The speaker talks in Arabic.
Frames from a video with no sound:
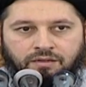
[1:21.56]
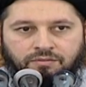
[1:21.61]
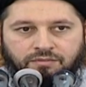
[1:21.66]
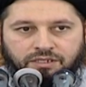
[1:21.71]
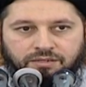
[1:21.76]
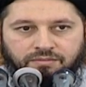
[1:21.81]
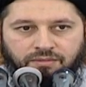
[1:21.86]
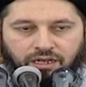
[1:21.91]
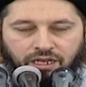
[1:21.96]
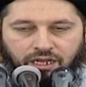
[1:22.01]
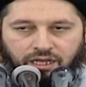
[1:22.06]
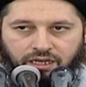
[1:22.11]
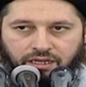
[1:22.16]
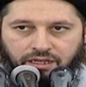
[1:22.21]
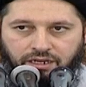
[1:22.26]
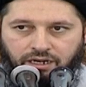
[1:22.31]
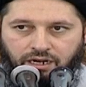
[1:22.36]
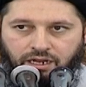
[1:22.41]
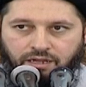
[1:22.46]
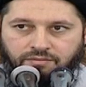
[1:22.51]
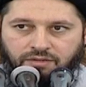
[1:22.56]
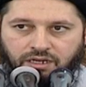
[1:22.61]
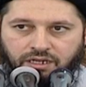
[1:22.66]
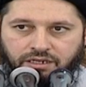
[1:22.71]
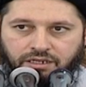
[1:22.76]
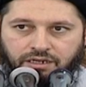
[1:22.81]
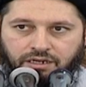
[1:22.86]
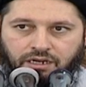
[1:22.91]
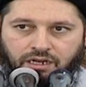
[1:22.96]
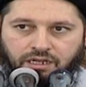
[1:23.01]
بسم الله
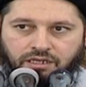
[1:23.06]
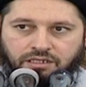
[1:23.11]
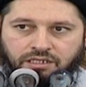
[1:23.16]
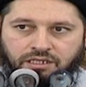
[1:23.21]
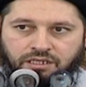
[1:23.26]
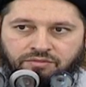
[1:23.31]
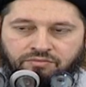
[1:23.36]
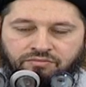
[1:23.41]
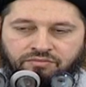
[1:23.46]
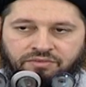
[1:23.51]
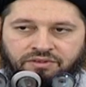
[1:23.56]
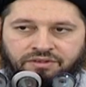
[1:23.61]
الرحمن الرحيم